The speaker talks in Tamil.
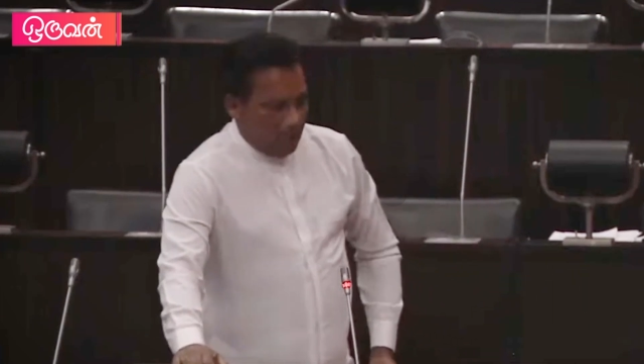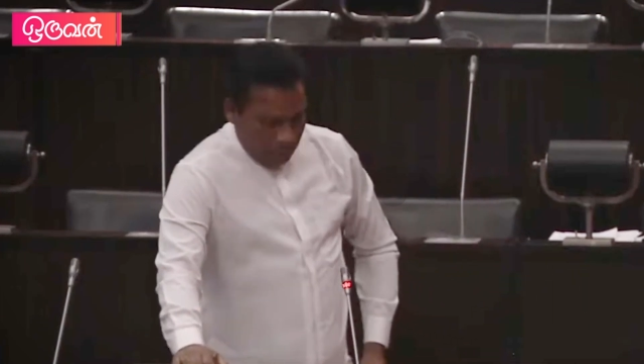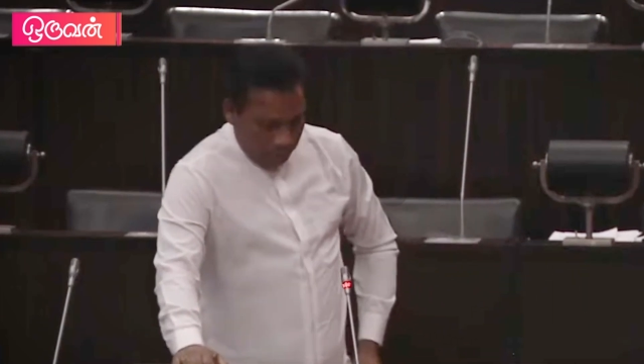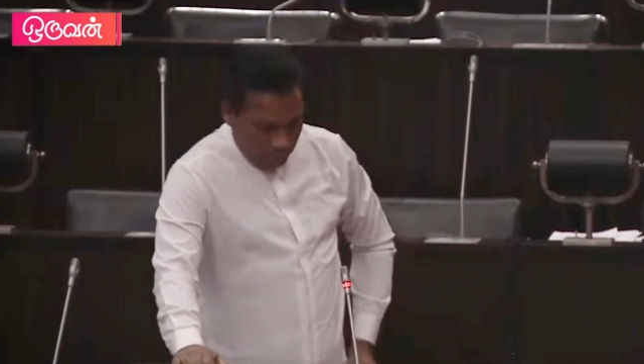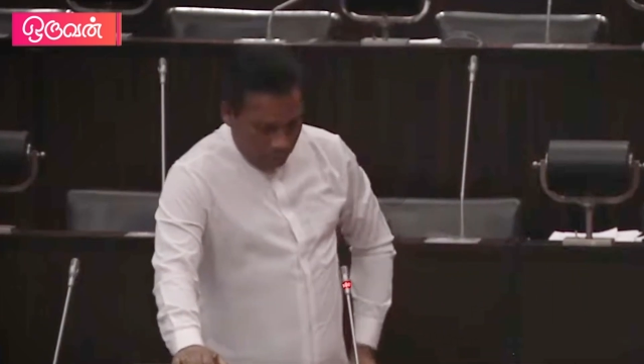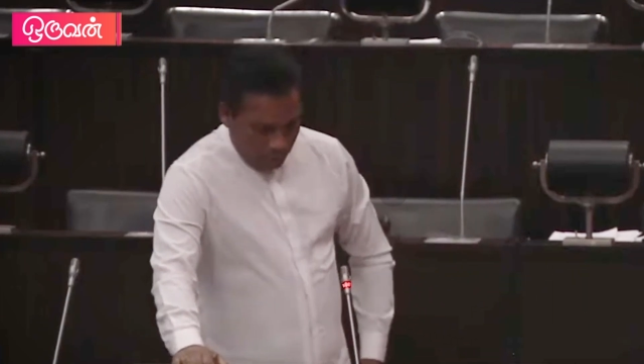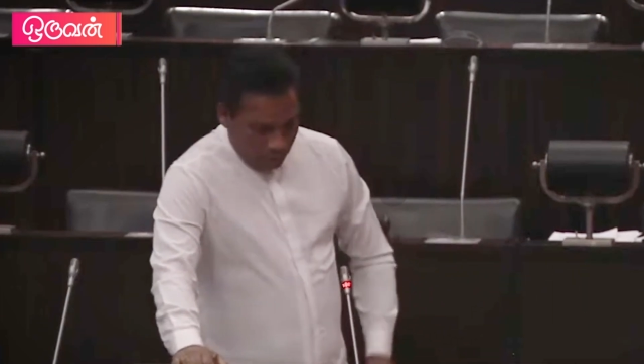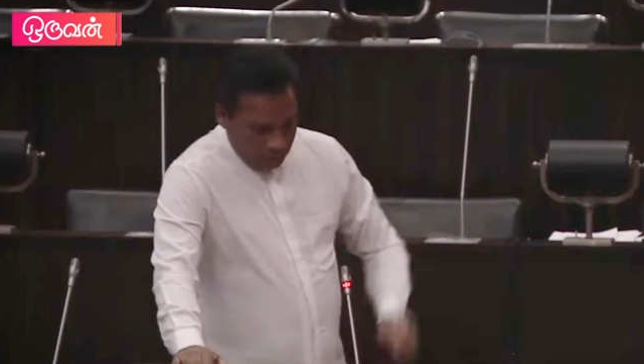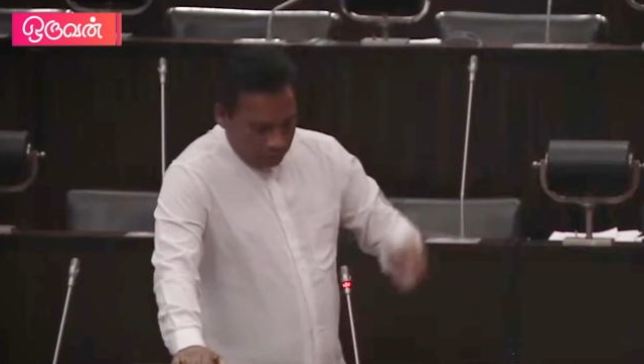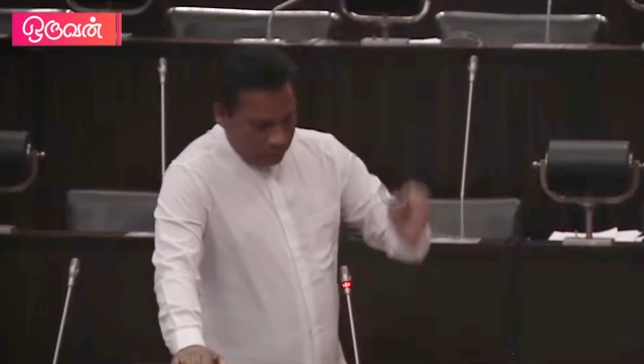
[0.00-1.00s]
அதுபோன்று
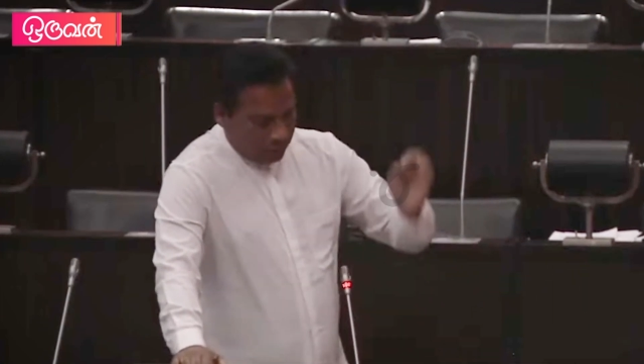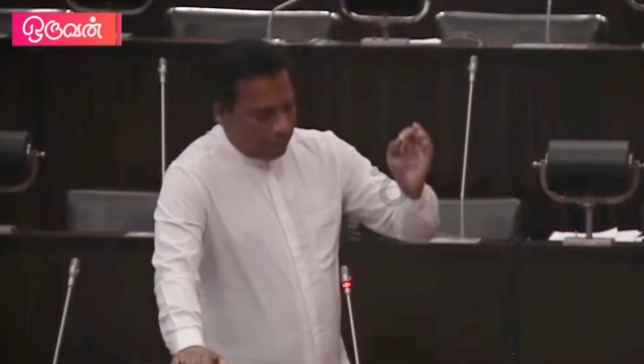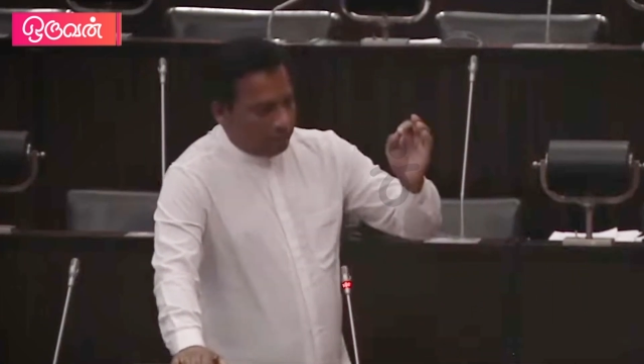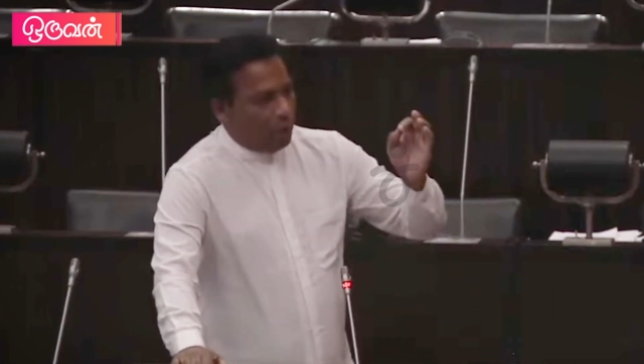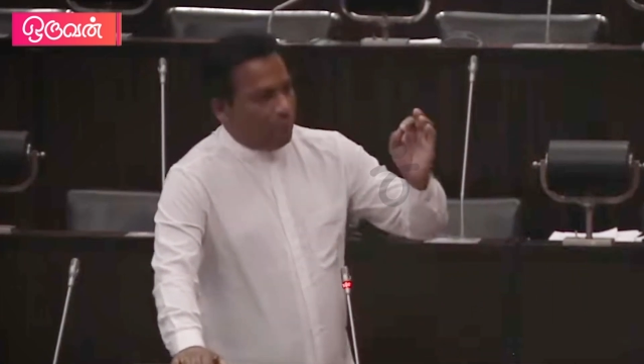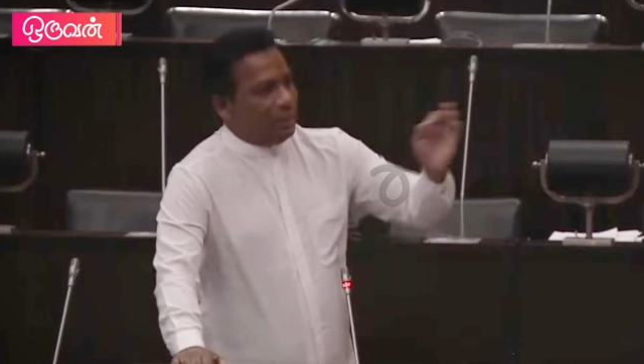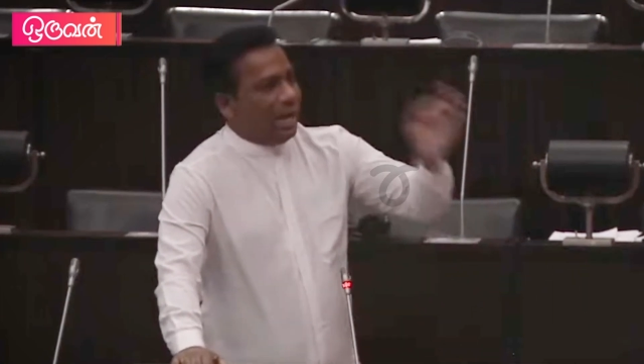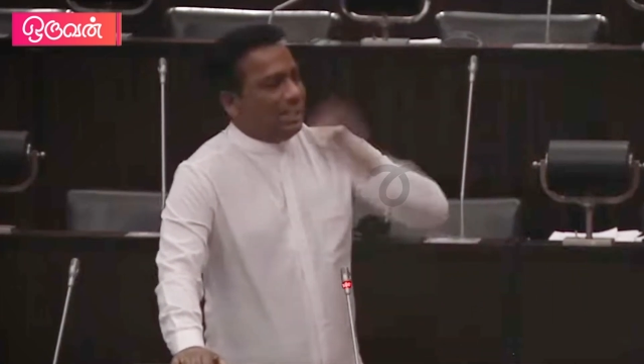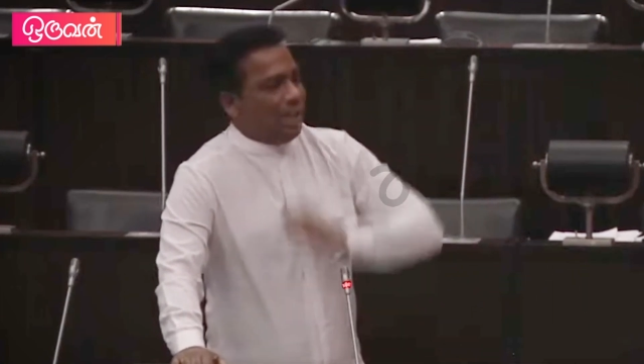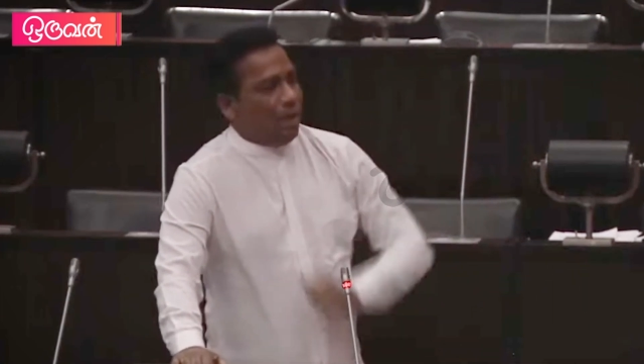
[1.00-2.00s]
இன்று முகமட்
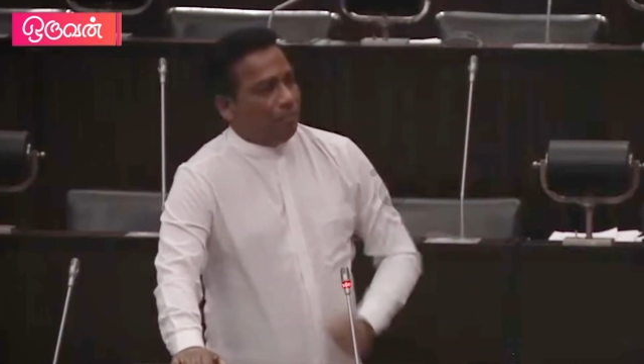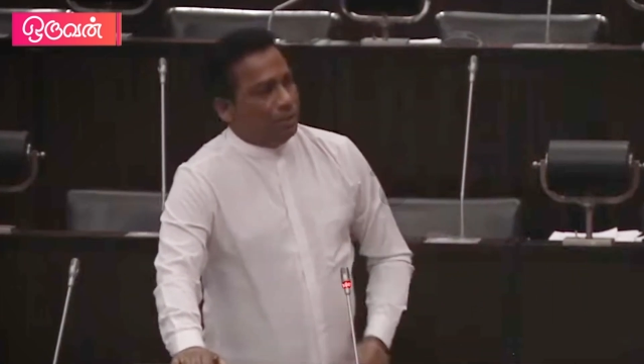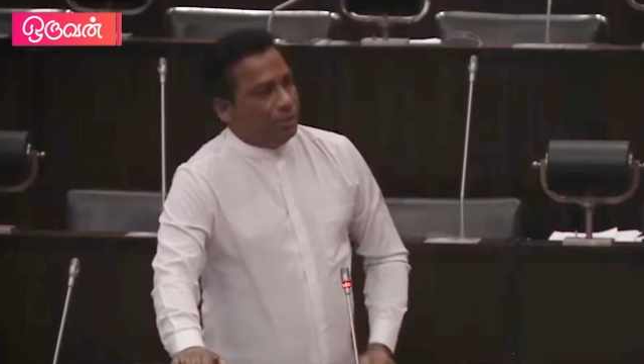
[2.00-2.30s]
ஆசாம்